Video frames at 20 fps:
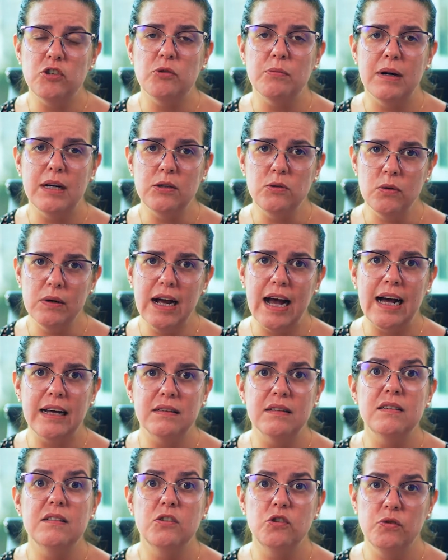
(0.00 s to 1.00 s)
de
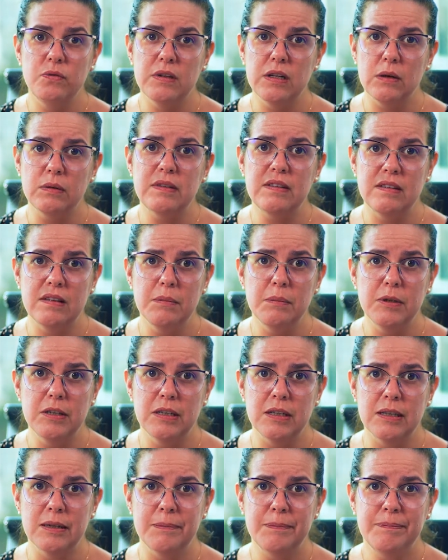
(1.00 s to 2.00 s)
madrugadas e de final de
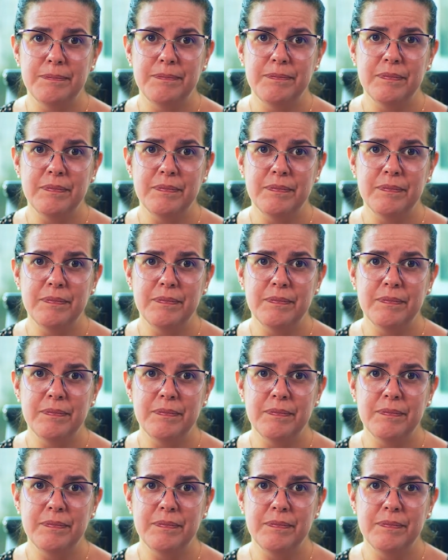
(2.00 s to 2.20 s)
semana.